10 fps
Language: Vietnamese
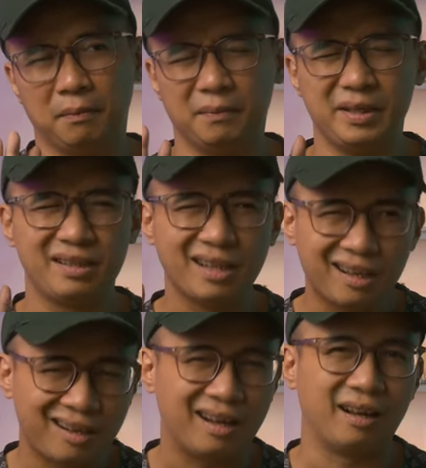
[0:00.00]
ừ, ít
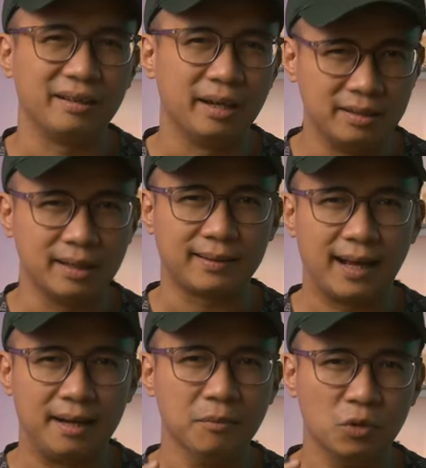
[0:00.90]
nhất là đến hiện
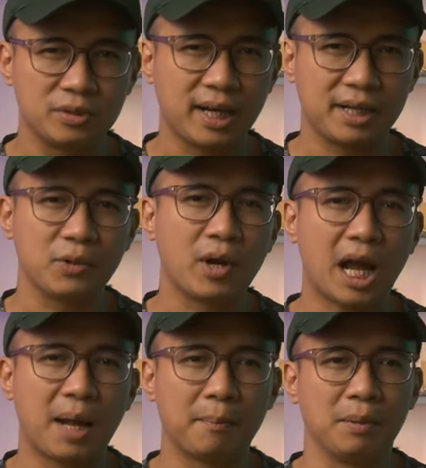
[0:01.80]
tại bốn chai nước
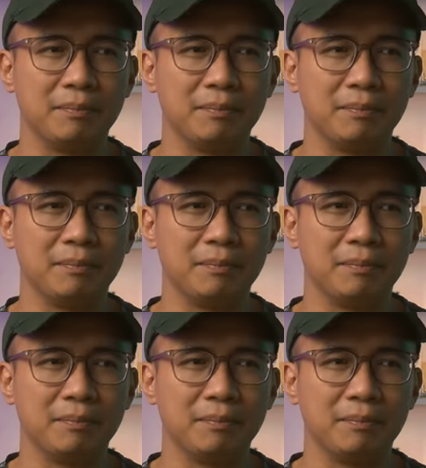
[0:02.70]
hoa